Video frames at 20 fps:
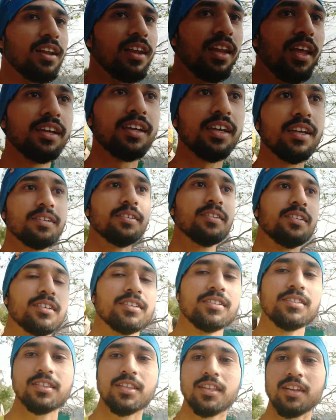लेकिन
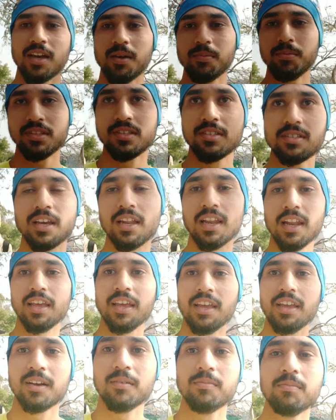जितना भी चले
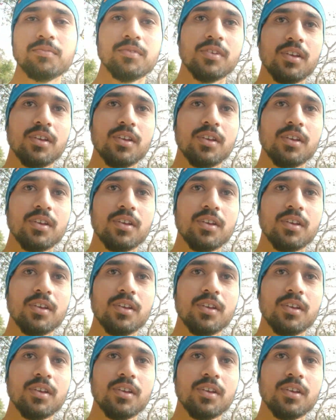हैं हम